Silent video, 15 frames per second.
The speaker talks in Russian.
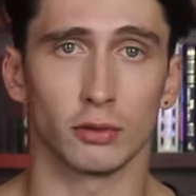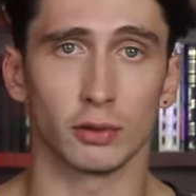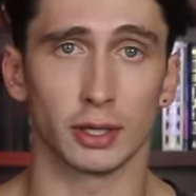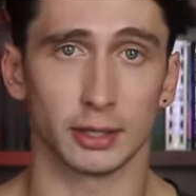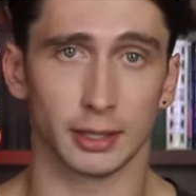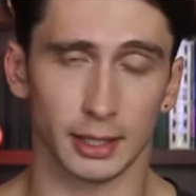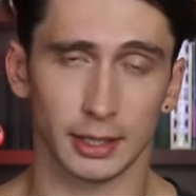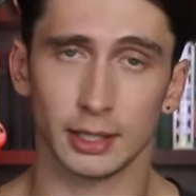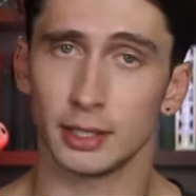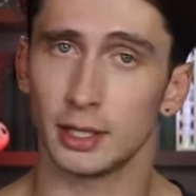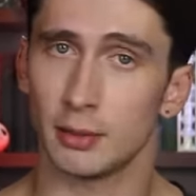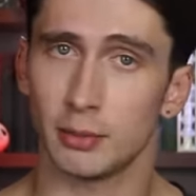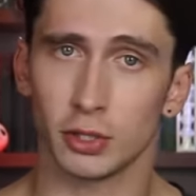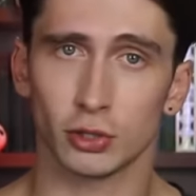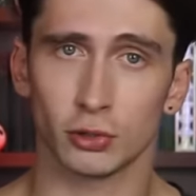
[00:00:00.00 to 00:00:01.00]
однако Однако не
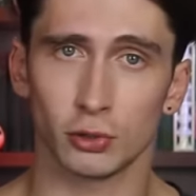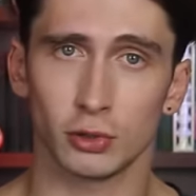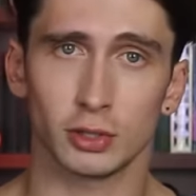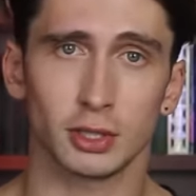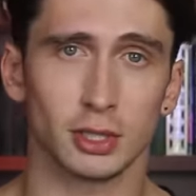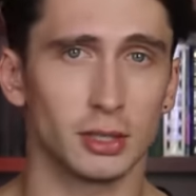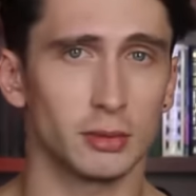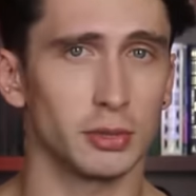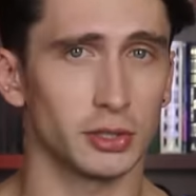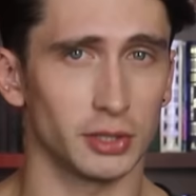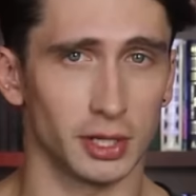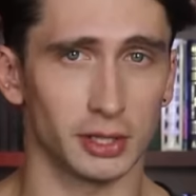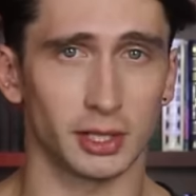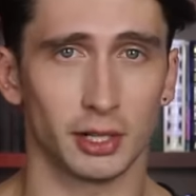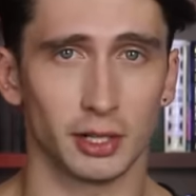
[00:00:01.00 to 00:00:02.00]
обошлось и без
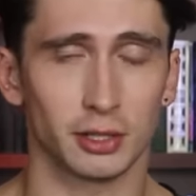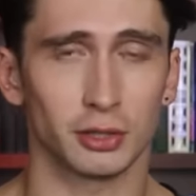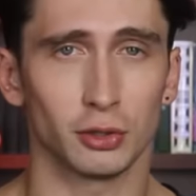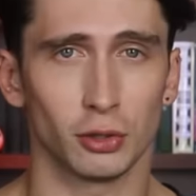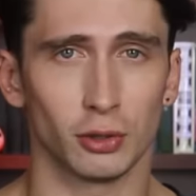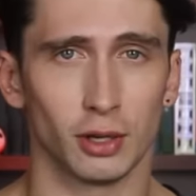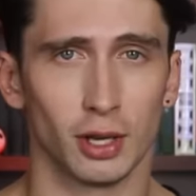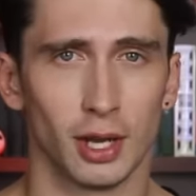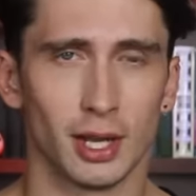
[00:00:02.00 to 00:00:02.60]
нескольких «но».